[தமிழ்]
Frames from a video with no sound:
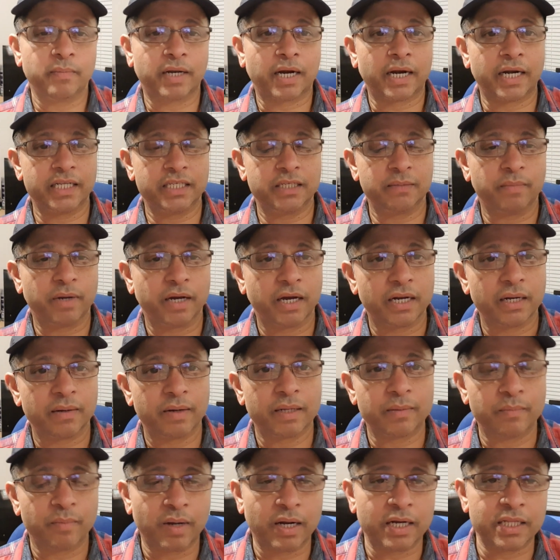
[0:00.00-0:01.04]
கடைசி மகன்
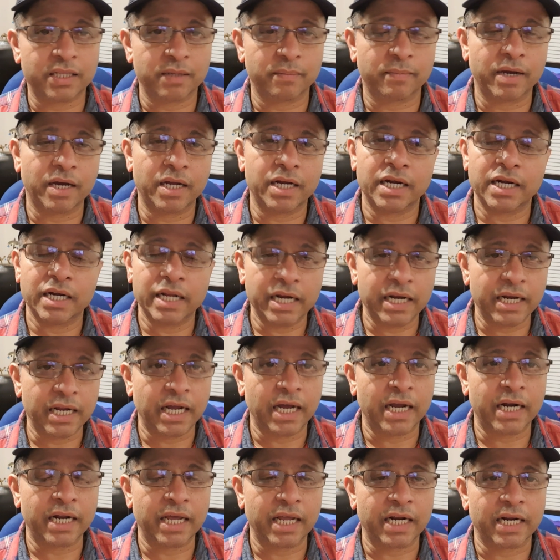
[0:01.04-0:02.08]
அது மறுத்த மகன் என்று இன்னும்
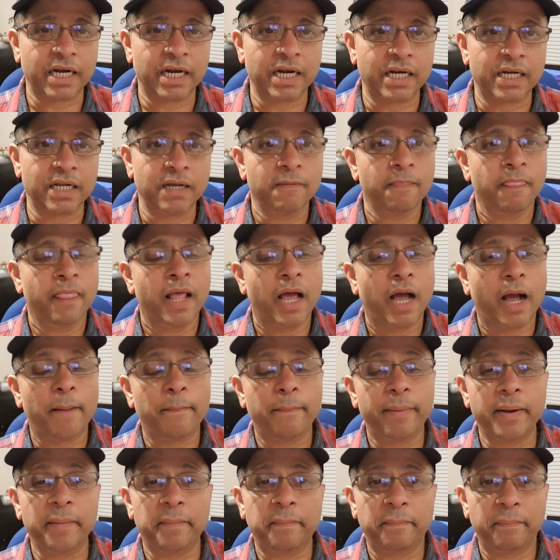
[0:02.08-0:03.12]
ஆனார்கள் என்று
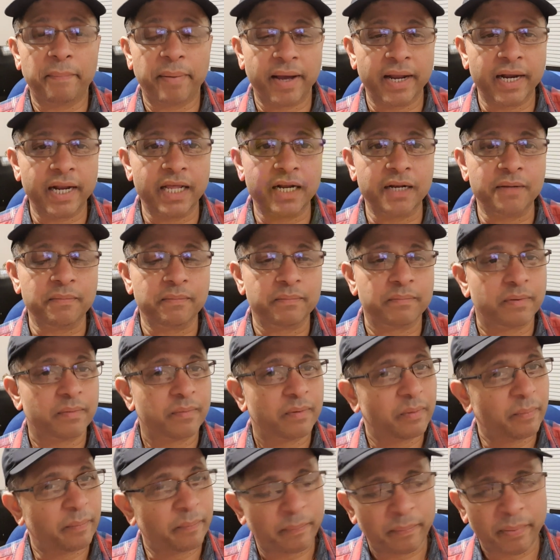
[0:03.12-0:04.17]
அப்படி பலரும்
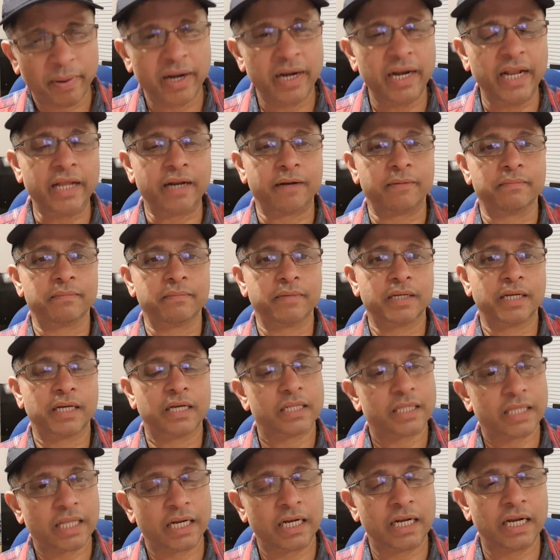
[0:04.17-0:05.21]
பலரும்
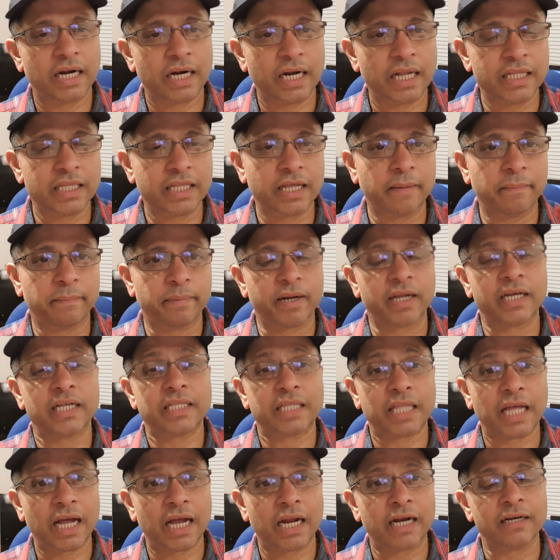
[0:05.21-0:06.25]
தன்னை இழந்த பிறகு
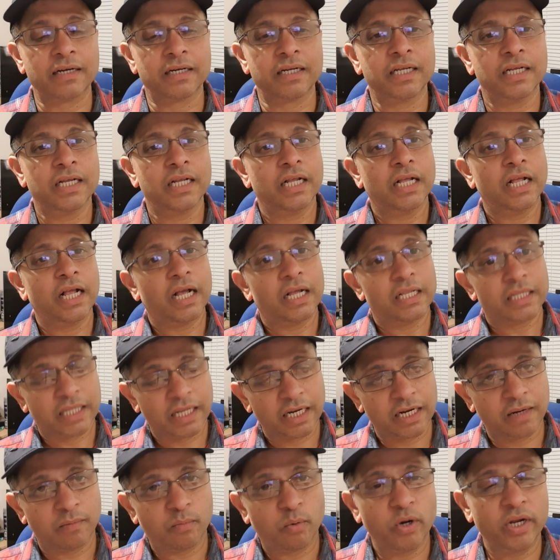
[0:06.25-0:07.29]
தான்
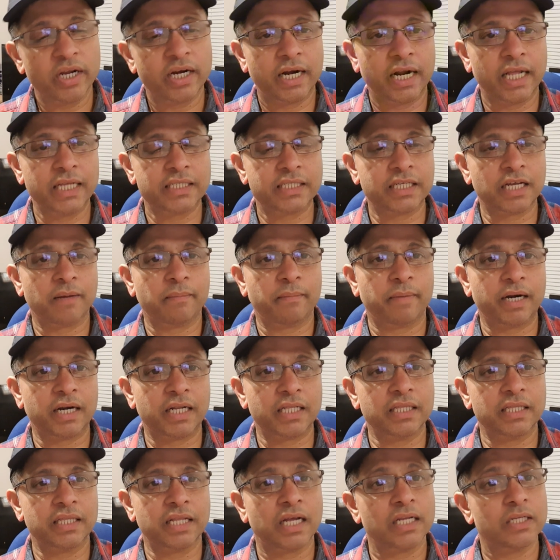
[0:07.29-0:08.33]
தன்னை முடி கிடைச்சா
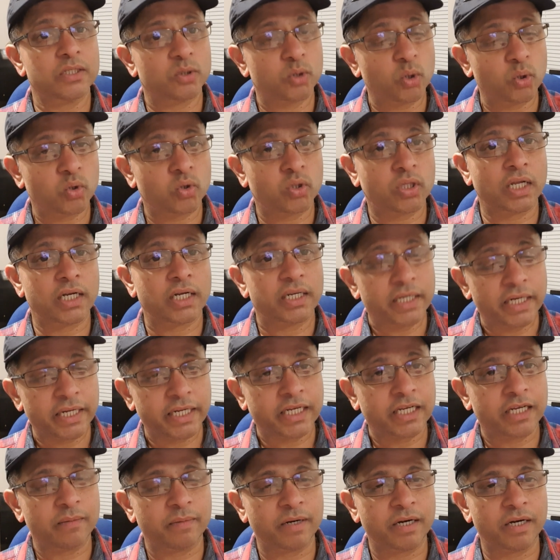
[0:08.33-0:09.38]
மட்டும்தான் ஜுத்த
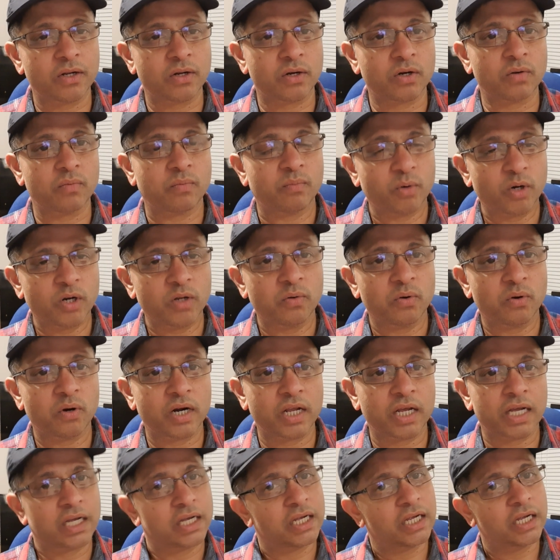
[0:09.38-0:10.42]
நிற்கும் என்ற ஒரு
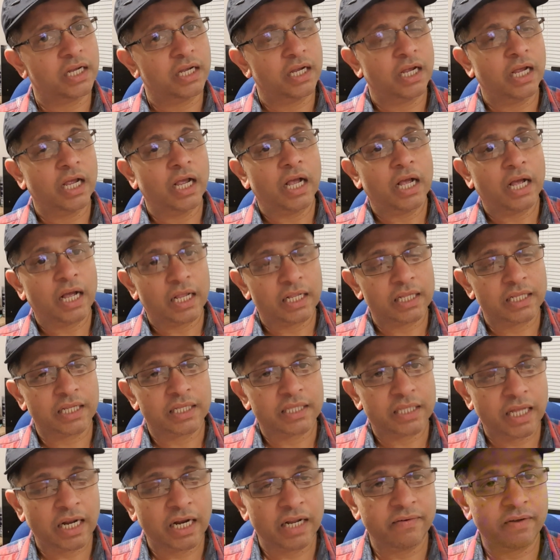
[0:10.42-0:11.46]
முடிவோடு அந்த
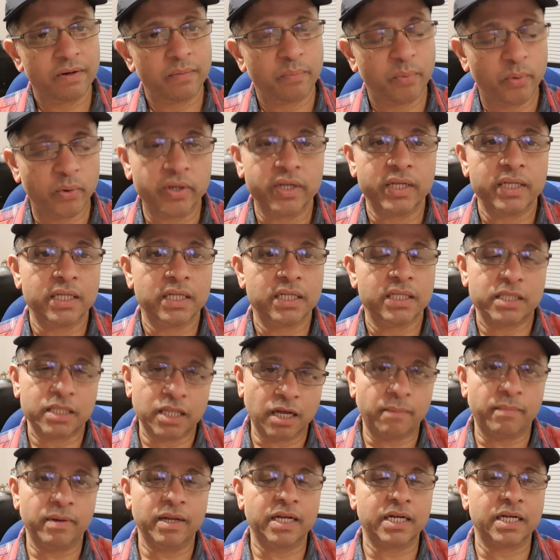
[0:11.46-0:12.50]
தலைவன் போய்
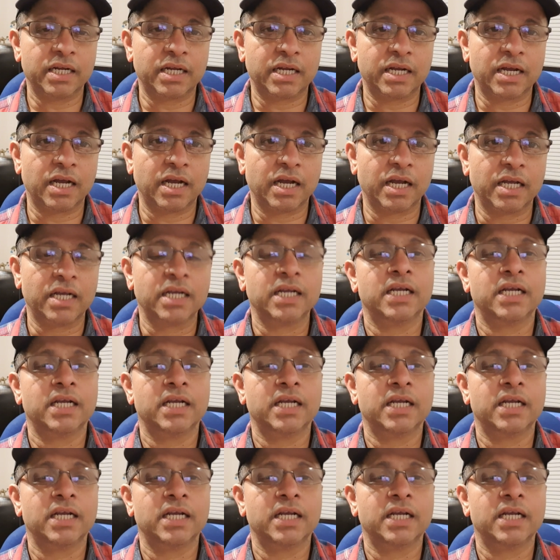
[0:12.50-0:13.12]
தமிழருக்காக